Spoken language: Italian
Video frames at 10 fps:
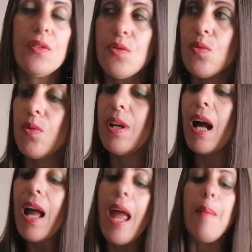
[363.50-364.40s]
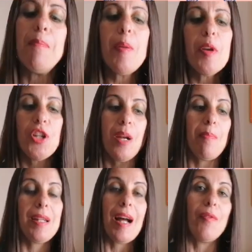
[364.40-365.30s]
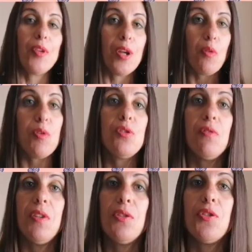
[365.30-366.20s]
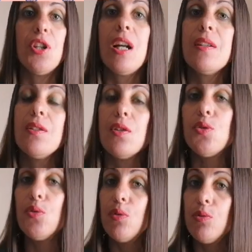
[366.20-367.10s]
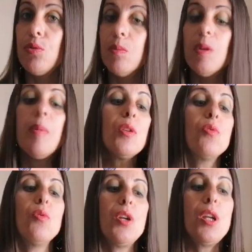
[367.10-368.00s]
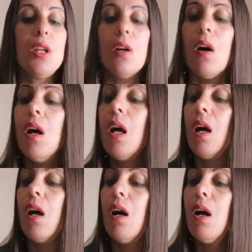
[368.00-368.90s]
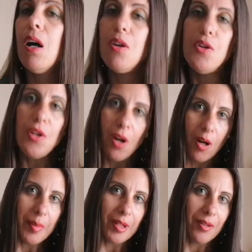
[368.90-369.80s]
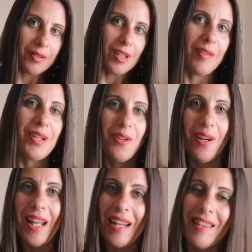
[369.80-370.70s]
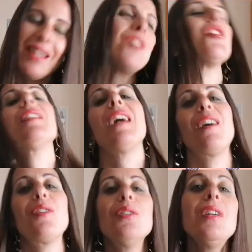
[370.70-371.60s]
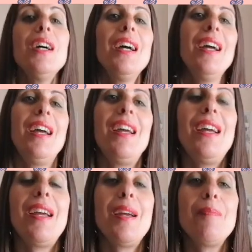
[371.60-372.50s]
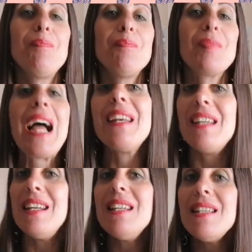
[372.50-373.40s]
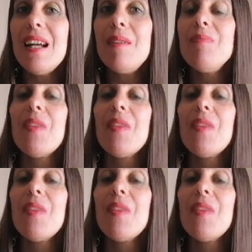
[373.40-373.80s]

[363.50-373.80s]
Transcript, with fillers: Azzurra e mi piacerebbe tanto che questo video girasse su YouTube per cui io eh, nomino, tra virgolette, cioè taggo ehm, Annalisa